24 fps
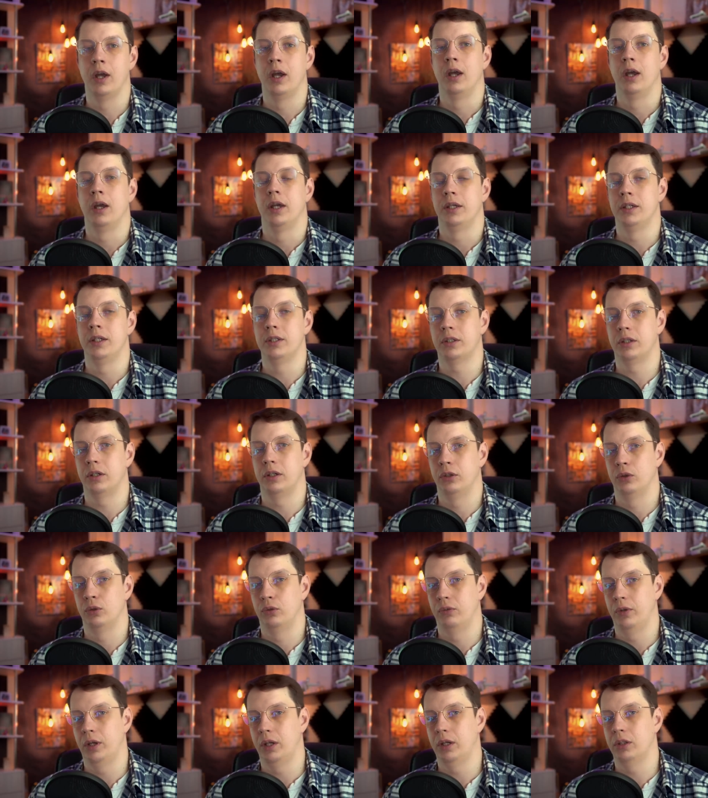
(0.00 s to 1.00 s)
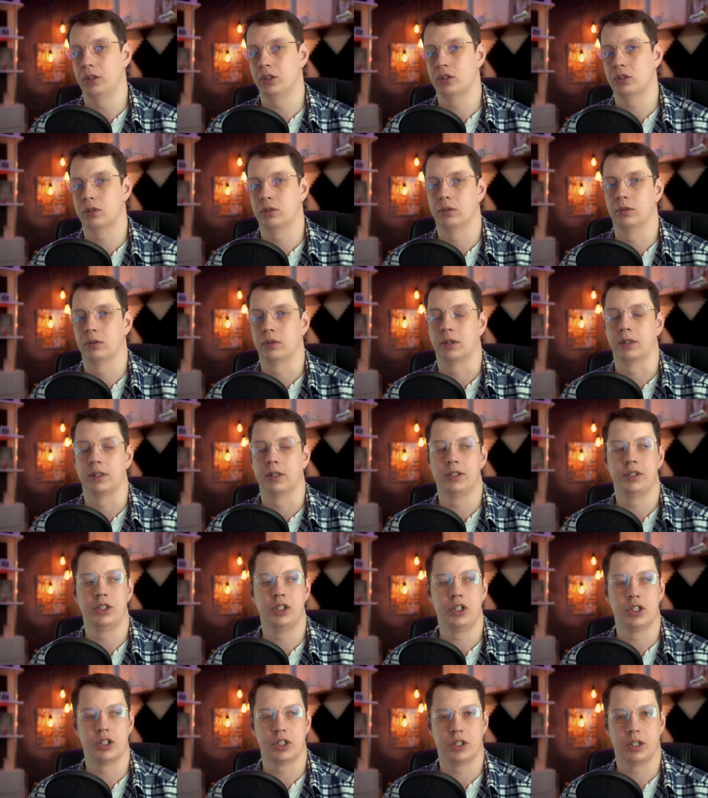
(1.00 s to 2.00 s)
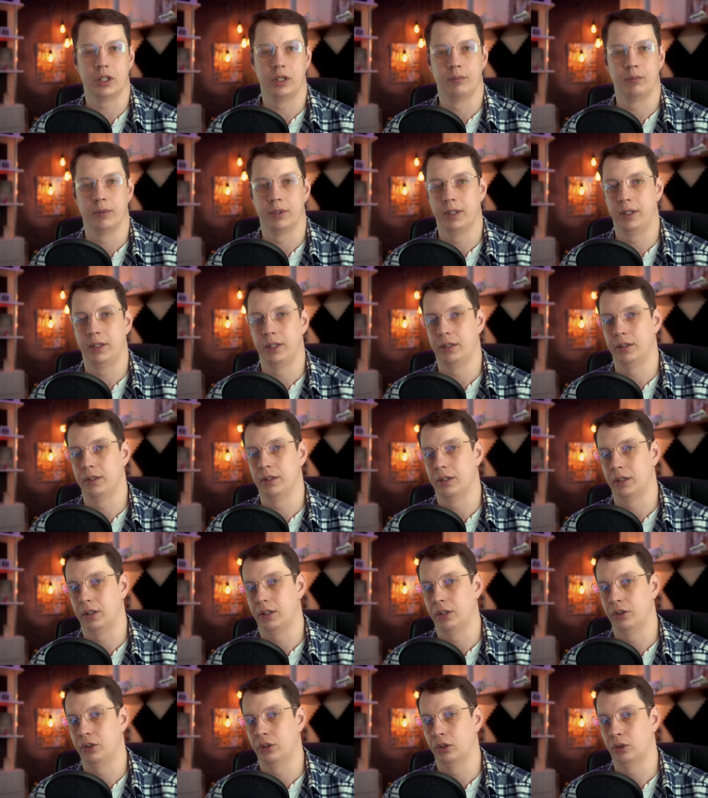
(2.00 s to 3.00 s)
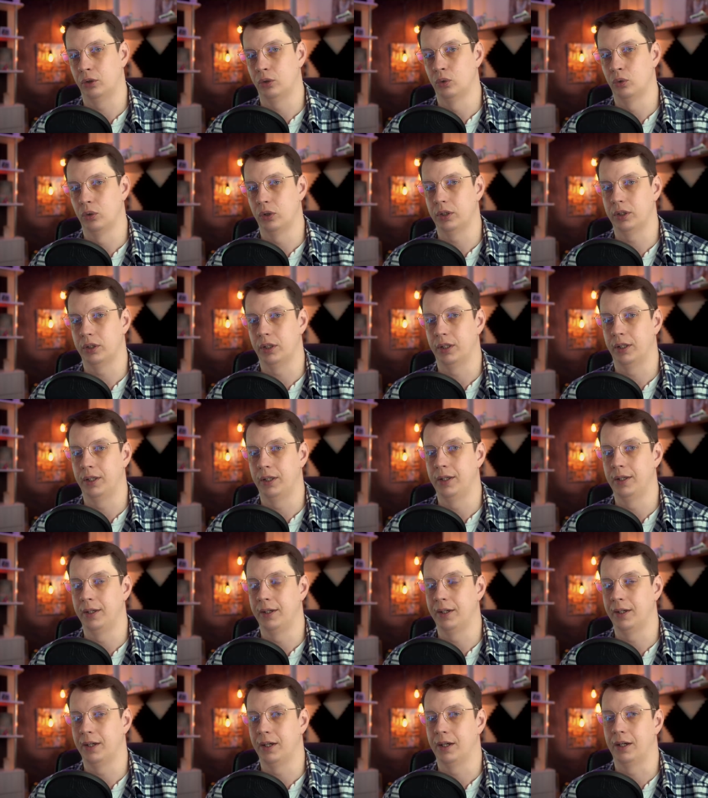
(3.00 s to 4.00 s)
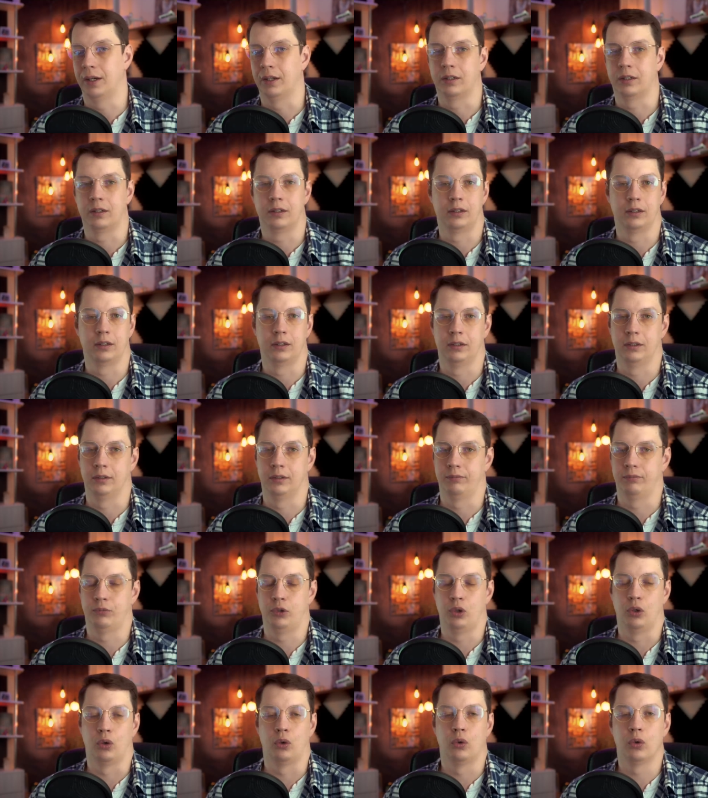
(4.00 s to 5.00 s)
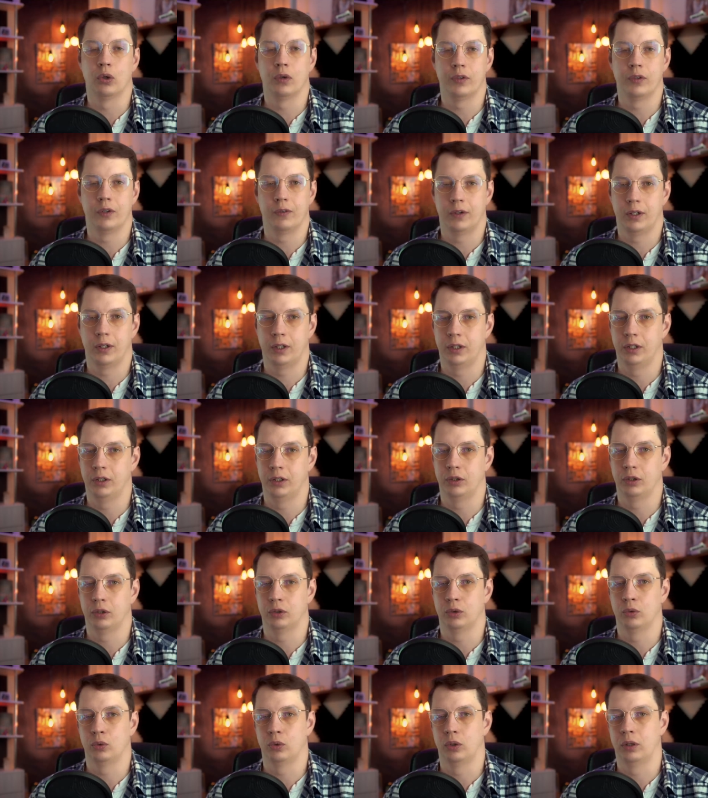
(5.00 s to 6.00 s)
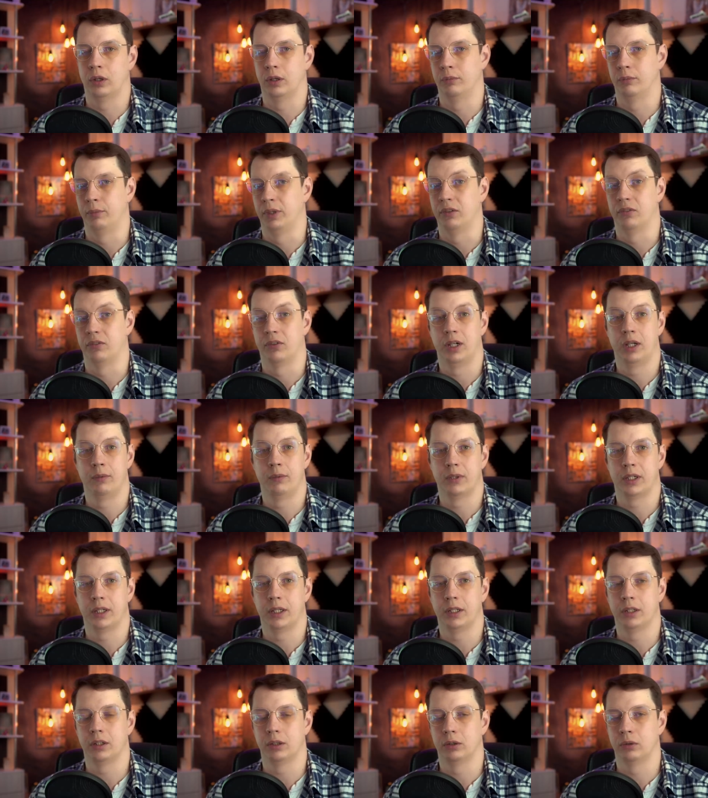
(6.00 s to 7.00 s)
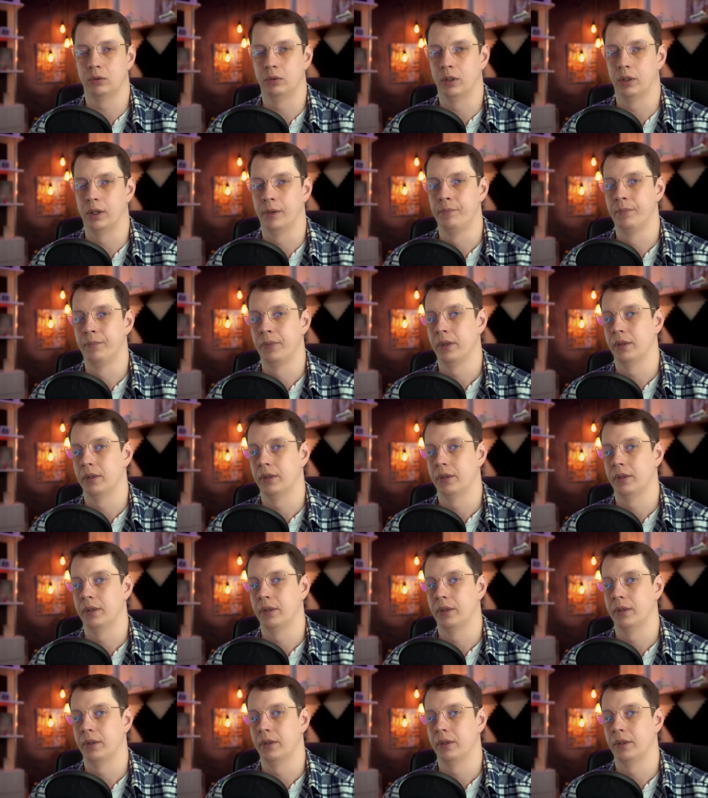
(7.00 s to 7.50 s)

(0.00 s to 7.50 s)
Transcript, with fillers: искренне уверены, что классические монолитные архитектуры, такие как э, трехуровневая архитектура, мейнфрейм архитектура,